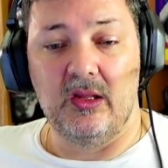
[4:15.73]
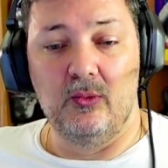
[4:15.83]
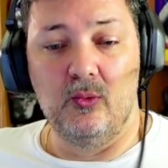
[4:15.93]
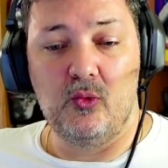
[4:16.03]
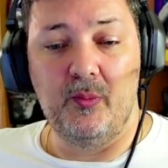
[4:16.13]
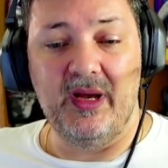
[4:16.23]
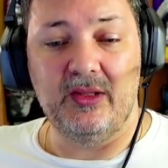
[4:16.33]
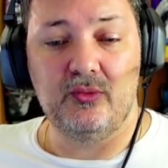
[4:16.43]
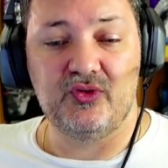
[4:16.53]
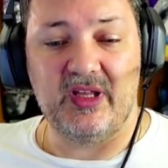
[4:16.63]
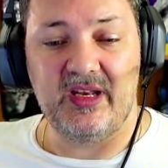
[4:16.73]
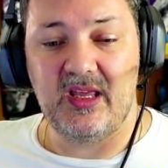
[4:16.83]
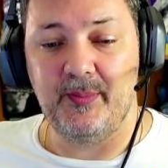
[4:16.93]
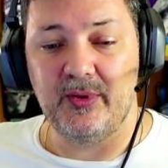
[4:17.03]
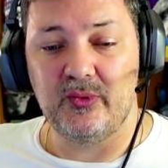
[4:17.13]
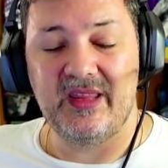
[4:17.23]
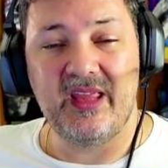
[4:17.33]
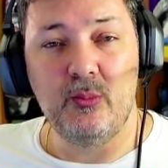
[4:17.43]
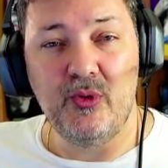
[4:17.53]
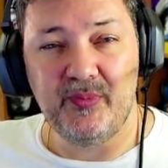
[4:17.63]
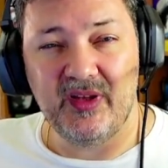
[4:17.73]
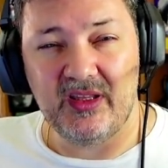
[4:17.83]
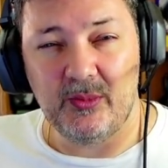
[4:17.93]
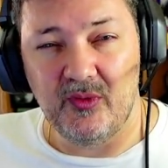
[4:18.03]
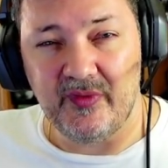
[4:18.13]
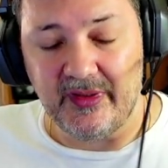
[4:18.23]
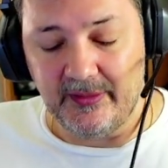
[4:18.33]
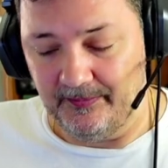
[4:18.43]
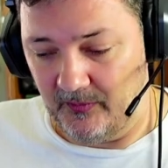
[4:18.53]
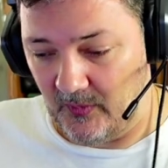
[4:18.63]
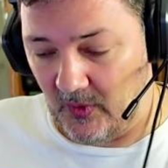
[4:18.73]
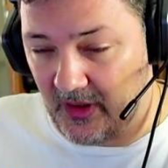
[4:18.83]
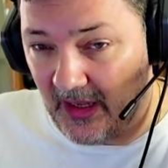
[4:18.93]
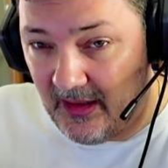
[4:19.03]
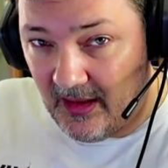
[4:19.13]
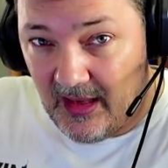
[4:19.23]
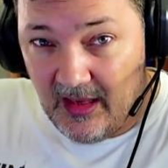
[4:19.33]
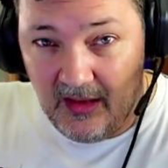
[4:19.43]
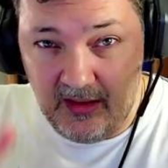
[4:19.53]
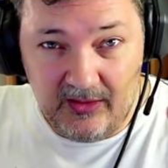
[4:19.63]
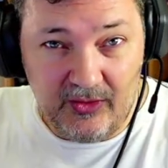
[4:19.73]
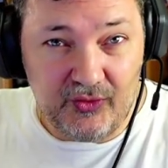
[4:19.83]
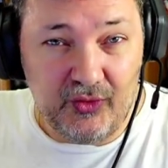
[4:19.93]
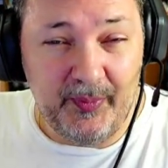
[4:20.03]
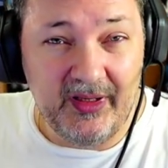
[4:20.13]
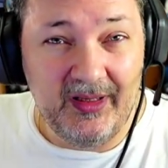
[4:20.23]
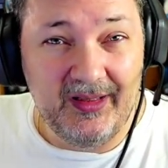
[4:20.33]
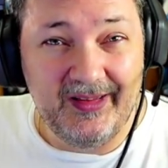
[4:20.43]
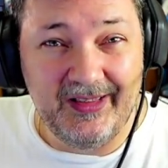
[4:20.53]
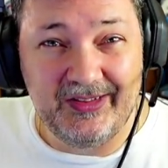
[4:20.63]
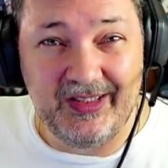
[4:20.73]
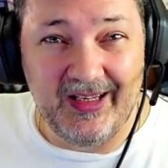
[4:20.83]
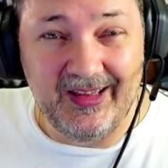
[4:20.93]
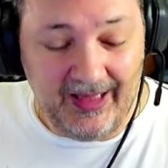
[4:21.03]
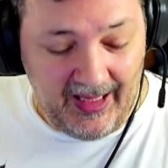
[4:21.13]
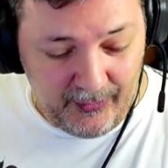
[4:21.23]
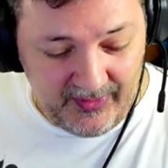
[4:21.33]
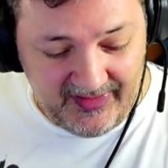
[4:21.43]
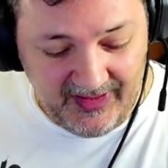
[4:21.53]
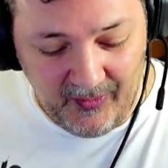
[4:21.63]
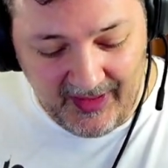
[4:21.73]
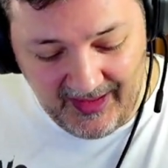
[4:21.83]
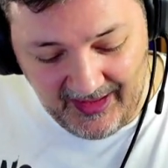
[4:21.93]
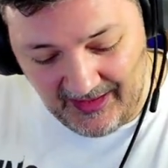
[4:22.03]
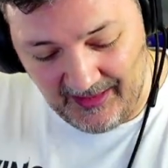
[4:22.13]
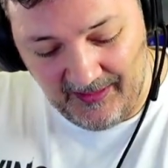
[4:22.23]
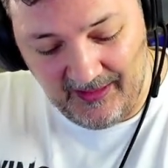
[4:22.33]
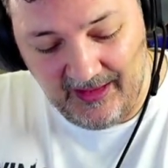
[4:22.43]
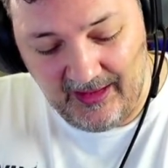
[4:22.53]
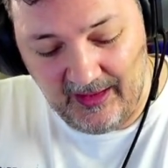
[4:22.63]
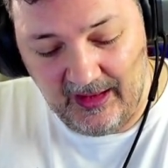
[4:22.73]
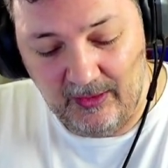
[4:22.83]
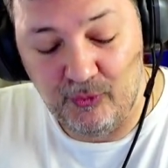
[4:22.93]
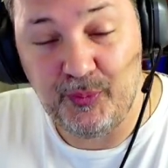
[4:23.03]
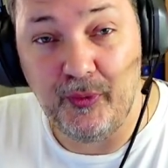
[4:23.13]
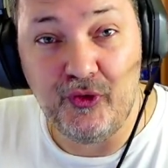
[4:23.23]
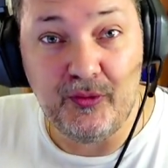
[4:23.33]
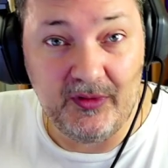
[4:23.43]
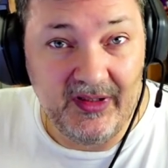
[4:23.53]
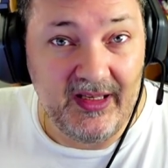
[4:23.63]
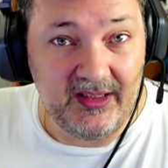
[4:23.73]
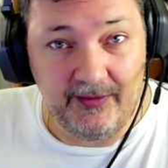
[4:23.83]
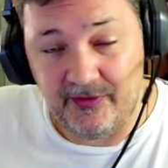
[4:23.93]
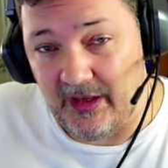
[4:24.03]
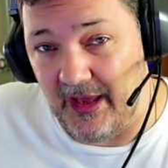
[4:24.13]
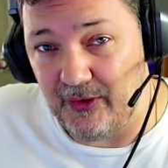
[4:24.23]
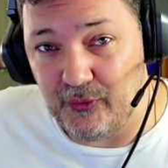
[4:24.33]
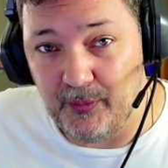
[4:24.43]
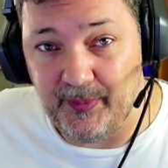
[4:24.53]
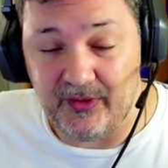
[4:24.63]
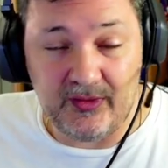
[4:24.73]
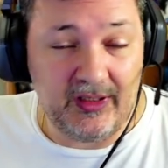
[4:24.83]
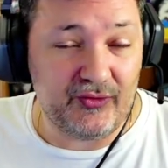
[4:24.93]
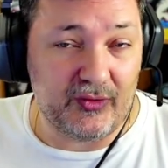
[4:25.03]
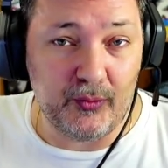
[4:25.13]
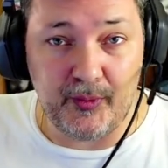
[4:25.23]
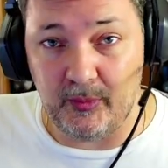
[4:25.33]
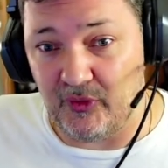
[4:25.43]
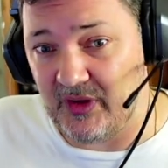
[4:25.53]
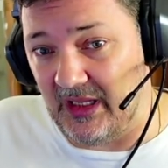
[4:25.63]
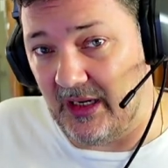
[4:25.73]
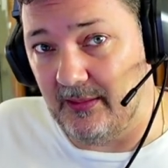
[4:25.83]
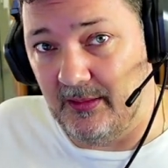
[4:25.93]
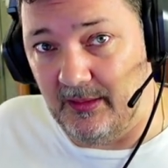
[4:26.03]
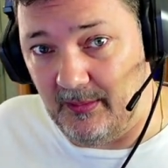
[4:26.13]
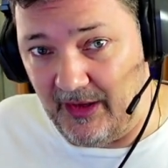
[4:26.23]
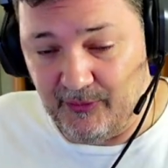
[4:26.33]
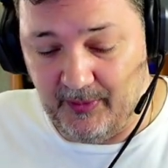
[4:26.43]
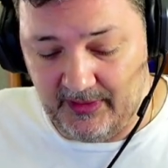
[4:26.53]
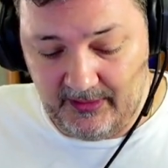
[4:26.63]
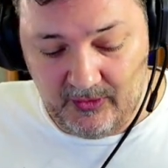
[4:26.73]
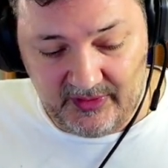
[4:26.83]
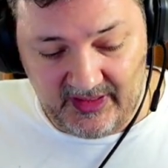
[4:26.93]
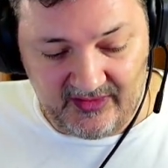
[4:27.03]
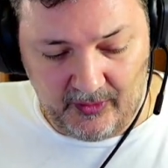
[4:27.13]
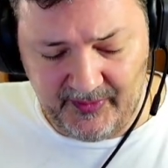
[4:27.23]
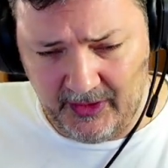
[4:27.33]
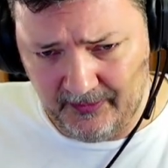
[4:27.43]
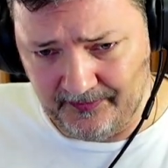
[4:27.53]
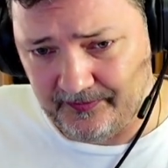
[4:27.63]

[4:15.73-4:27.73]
o comando estar aqui pendurado e é muito pesado a mover. Ok? Só para deixar de lado então uh, os pontos negativos é este do peso, lá está, são por nós, se calhar eh, mais podem não ter essa opinião.